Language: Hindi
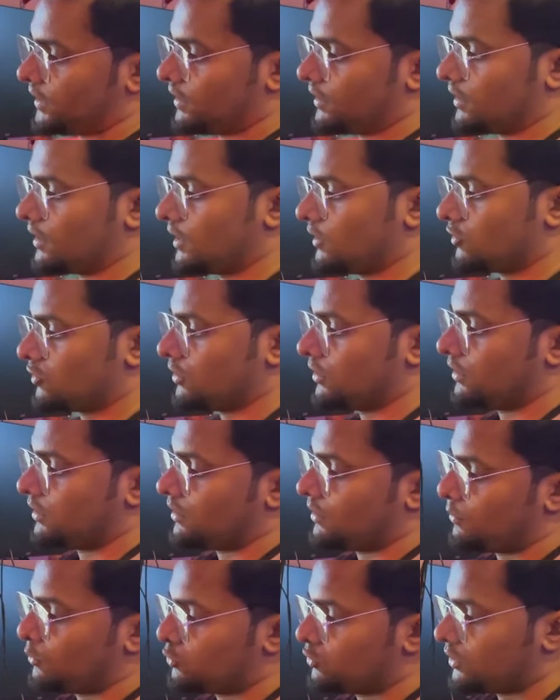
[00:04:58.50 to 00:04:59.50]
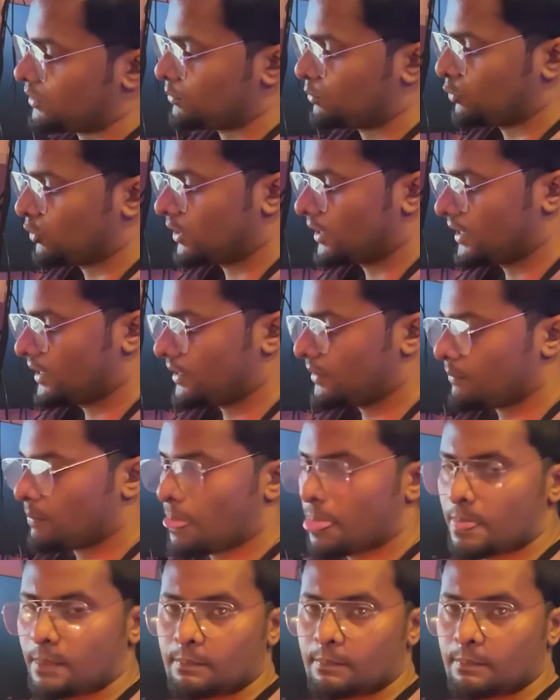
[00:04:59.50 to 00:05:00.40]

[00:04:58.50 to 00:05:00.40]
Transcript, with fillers: आ गया इस खेल का आपको सच बोल रहे हैं